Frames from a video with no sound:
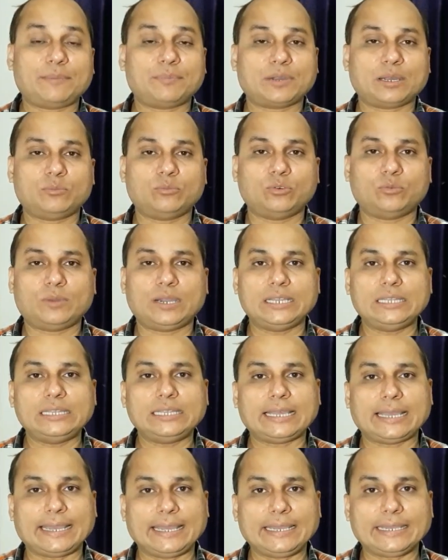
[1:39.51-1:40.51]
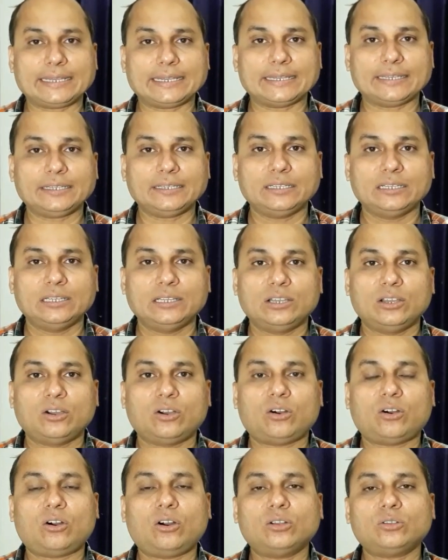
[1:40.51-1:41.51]
आपका मोबाइल हैक है
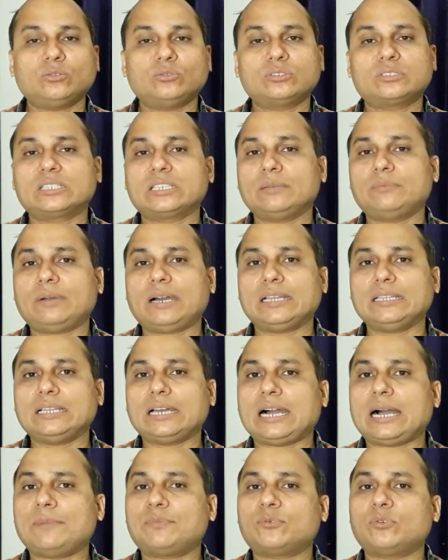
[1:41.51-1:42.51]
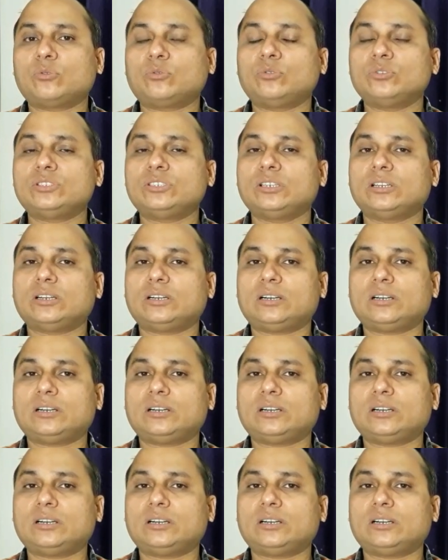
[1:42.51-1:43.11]
और उसके बाद आपको कुछ